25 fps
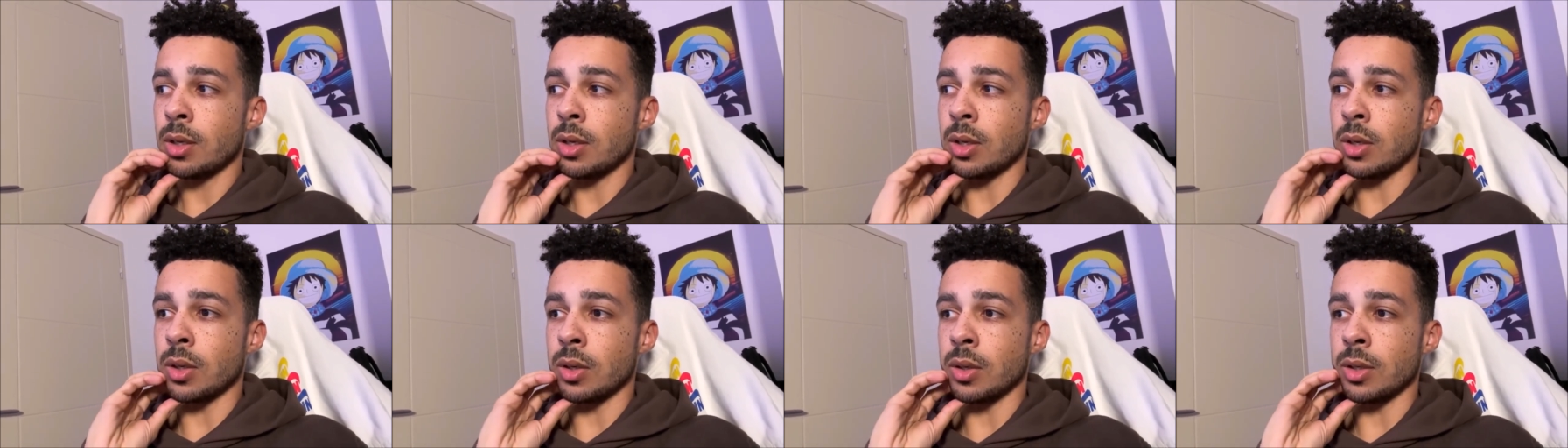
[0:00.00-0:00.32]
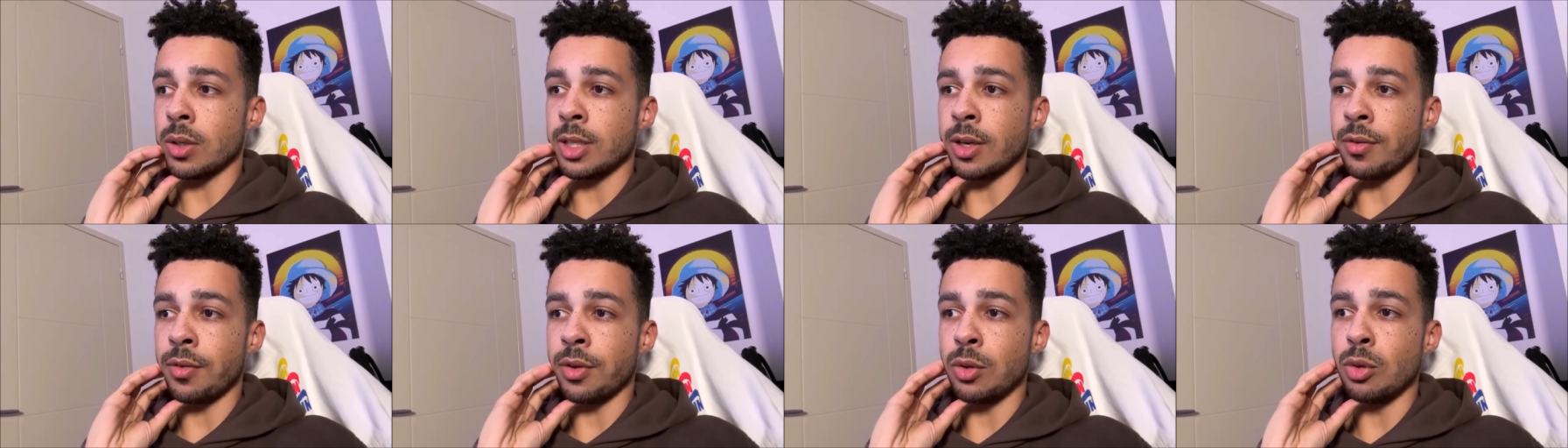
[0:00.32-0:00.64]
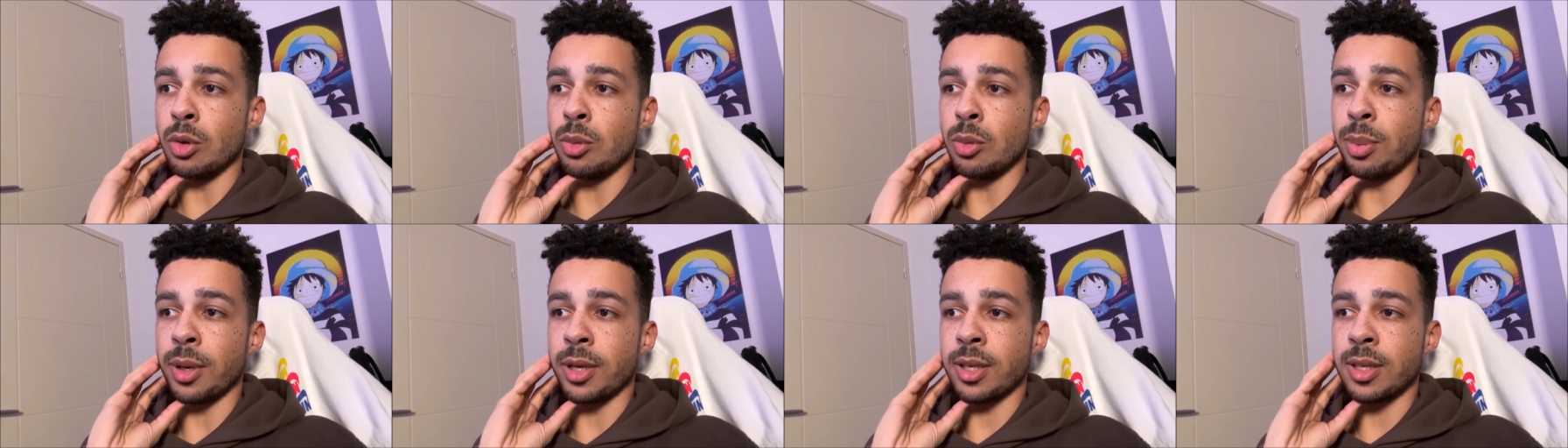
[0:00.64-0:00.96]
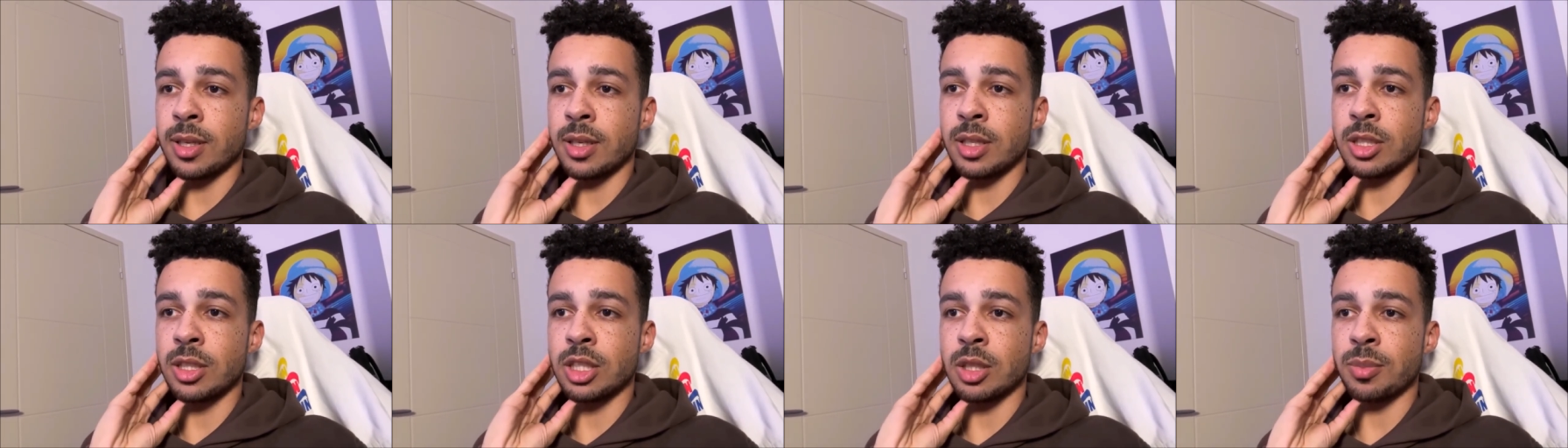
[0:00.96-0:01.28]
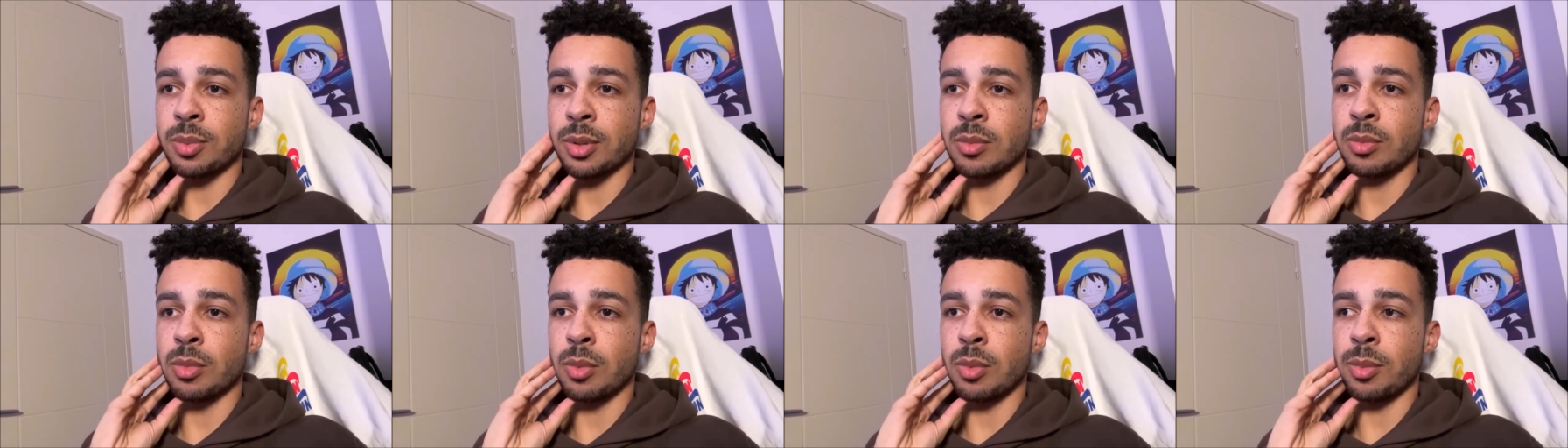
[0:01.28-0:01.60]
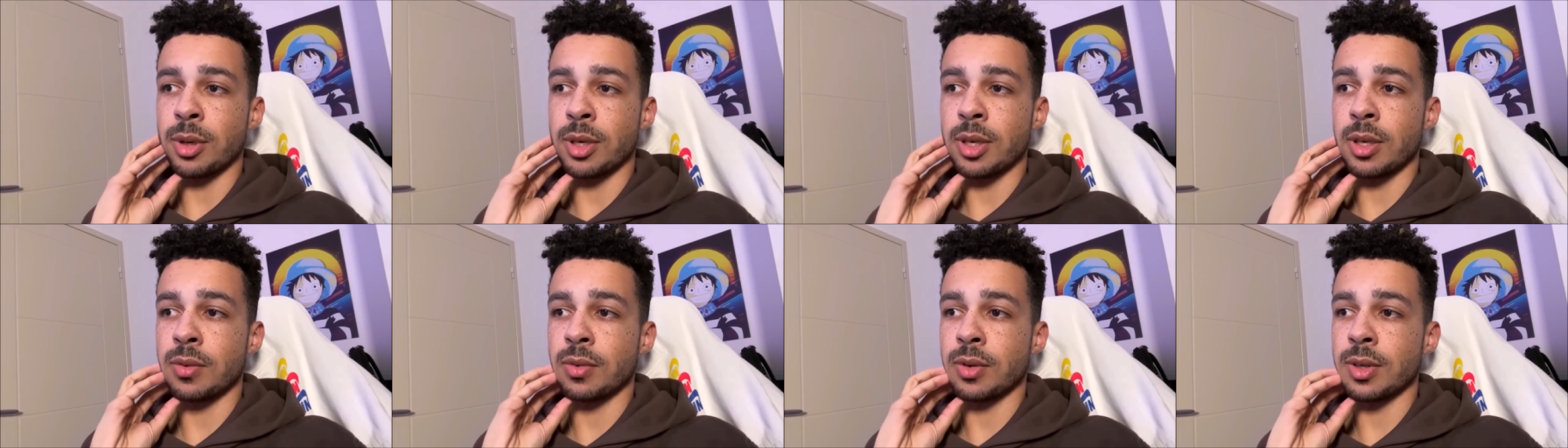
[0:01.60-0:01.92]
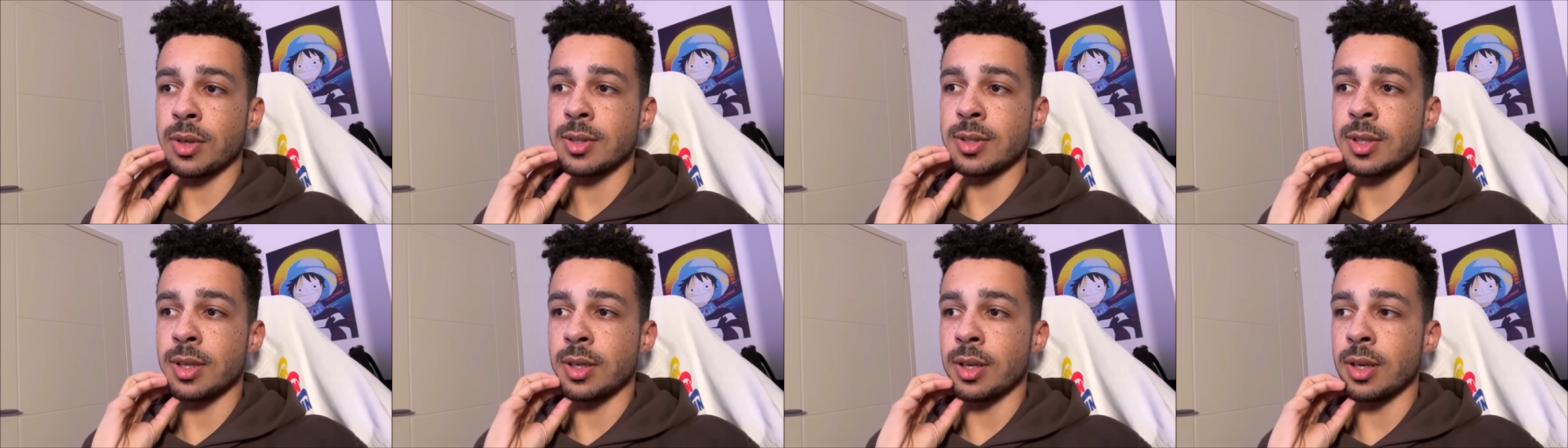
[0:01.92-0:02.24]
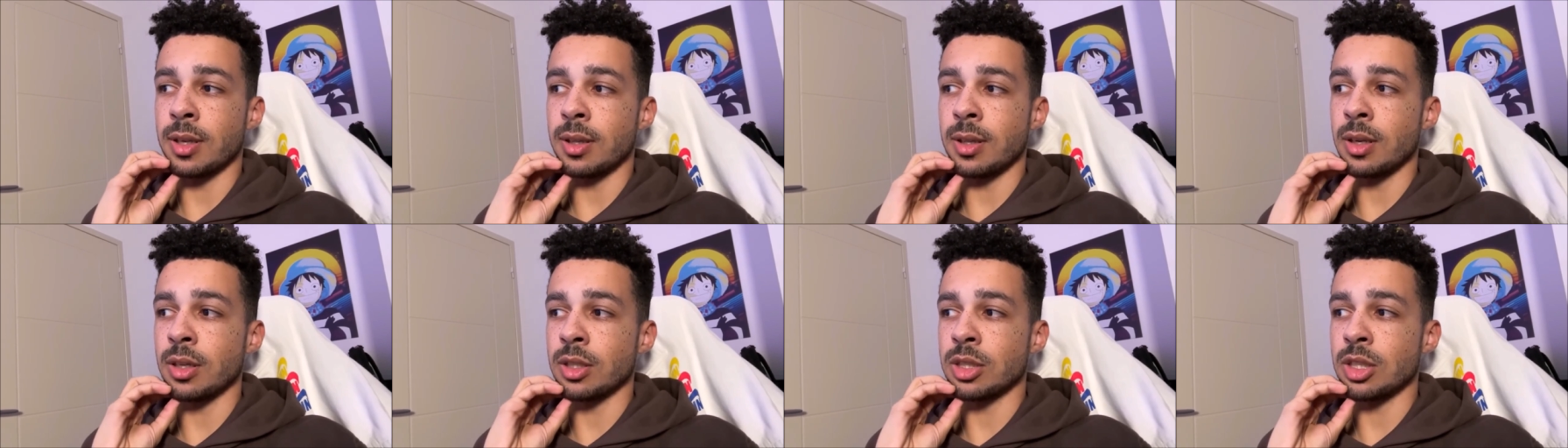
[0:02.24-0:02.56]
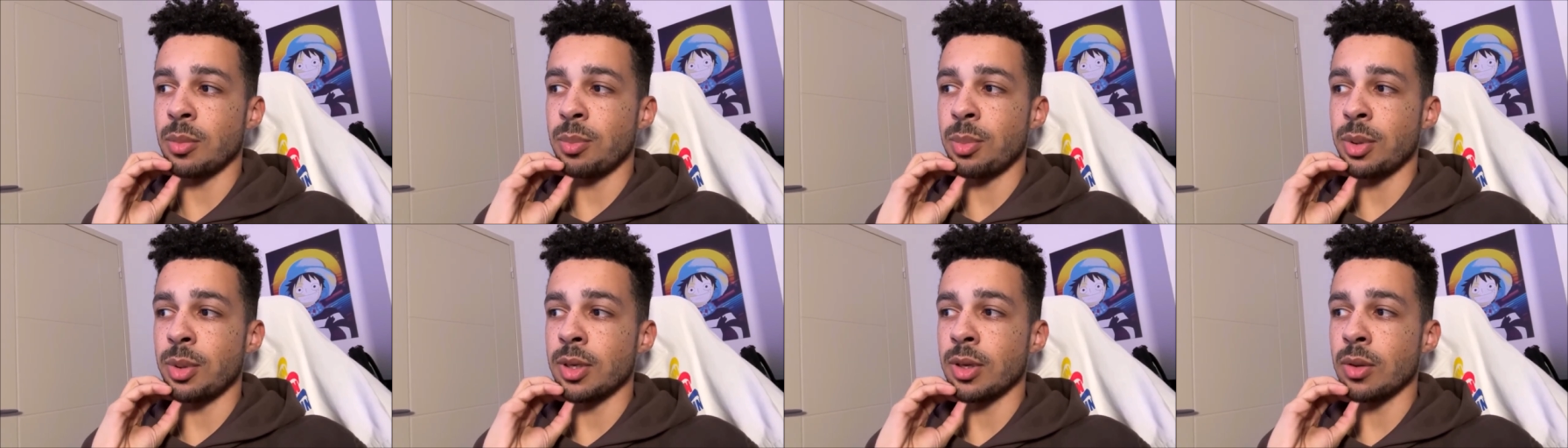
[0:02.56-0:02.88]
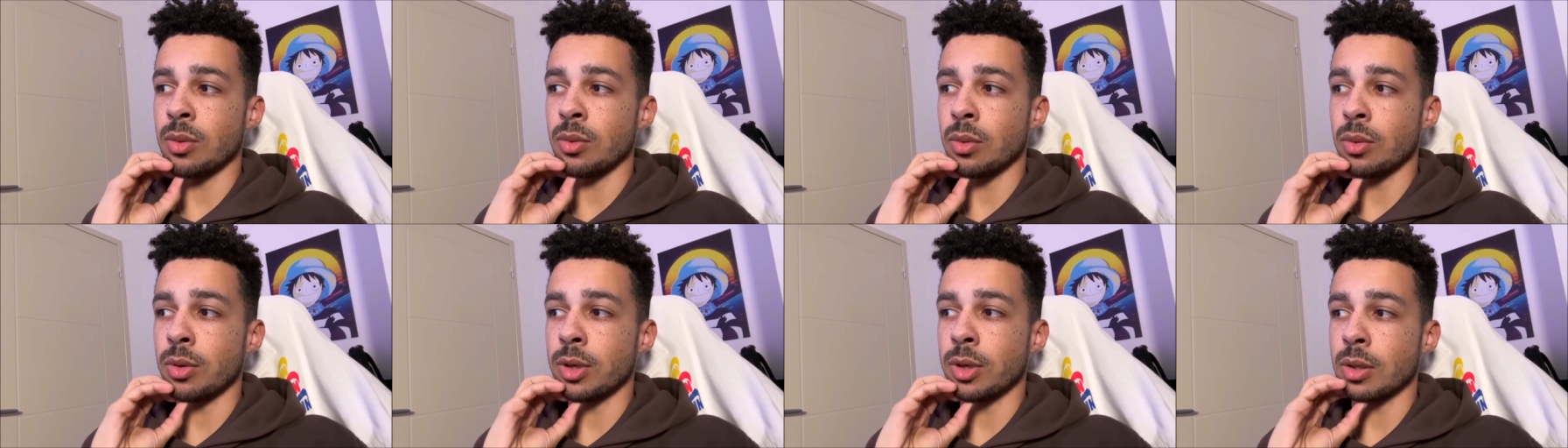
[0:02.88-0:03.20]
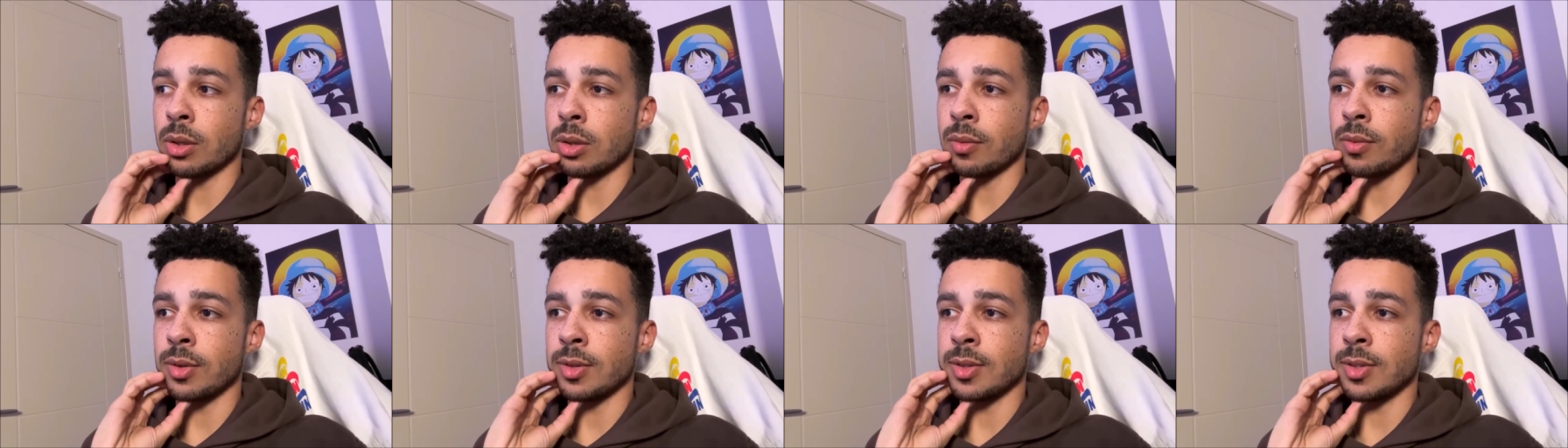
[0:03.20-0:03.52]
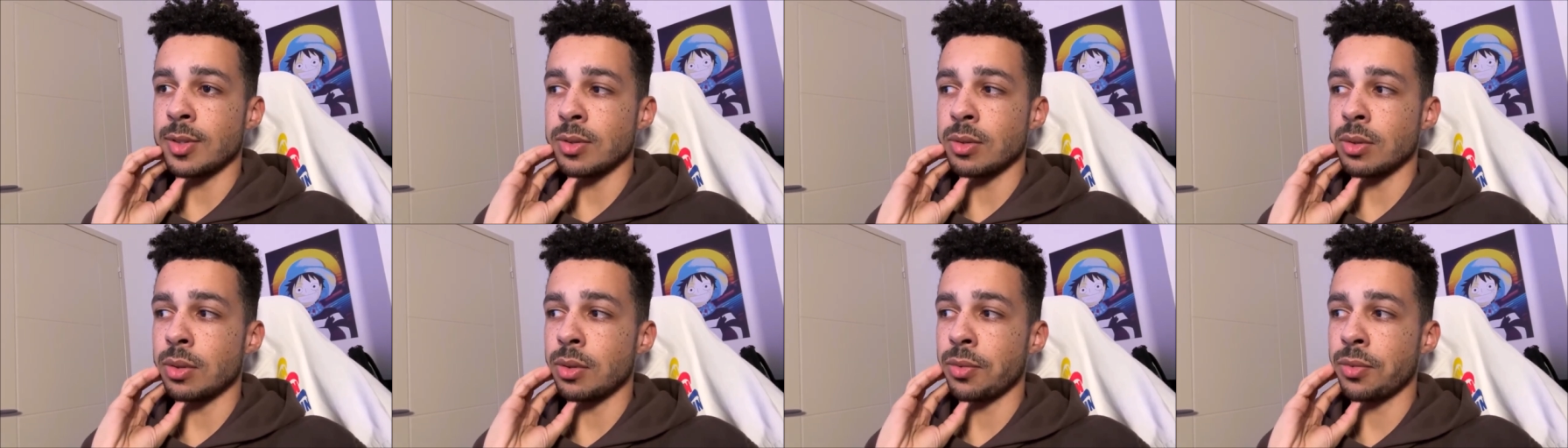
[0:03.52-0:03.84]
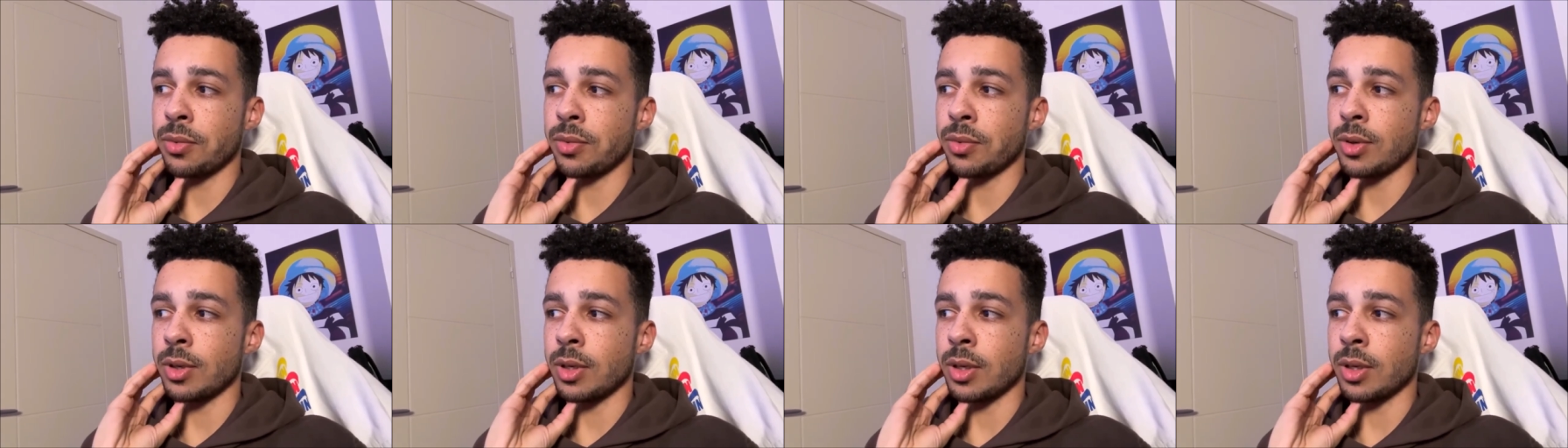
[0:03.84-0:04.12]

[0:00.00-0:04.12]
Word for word: Euh, il y avait deux paquets, j'ai pris mon paquet de Frestagada que j'ai payé 1,99€